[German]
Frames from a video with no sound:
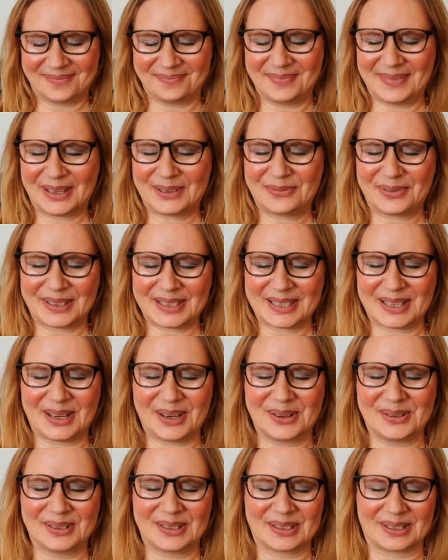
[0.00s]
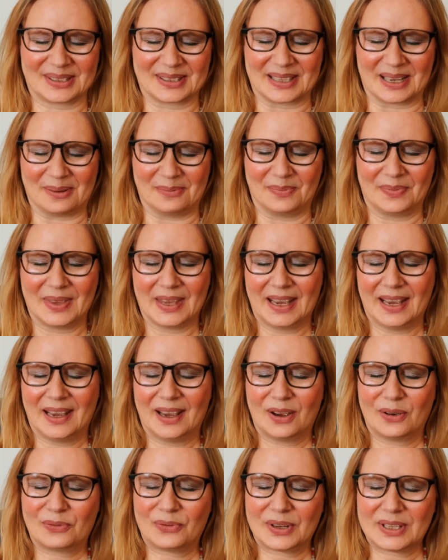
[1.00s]
mit Vertrauen zusammen.
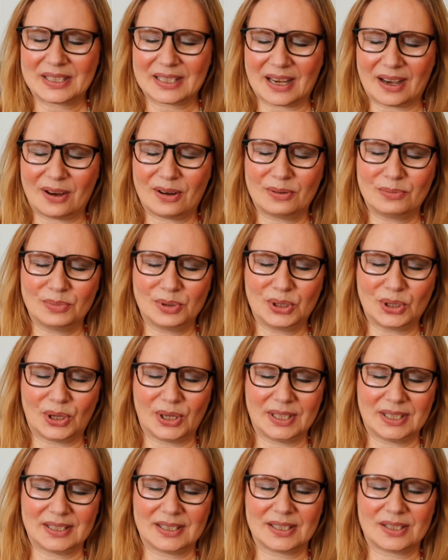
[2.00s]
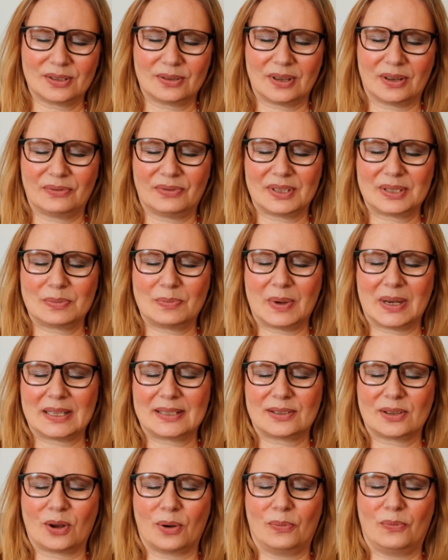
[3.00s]
Vertrauen bedeutet, dass du etwas
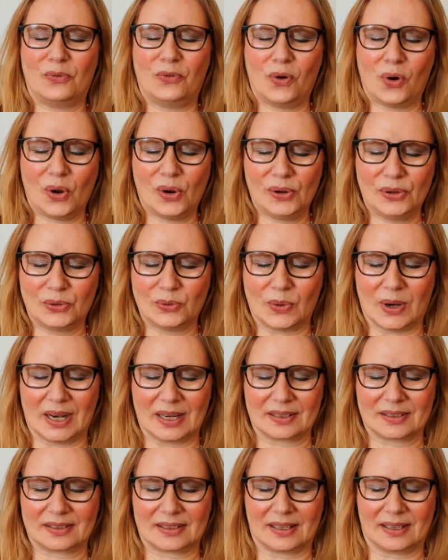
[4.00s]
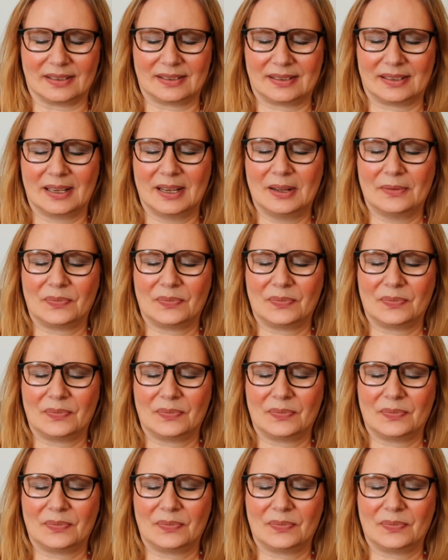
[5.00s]
machst, obwohl du Angst hast.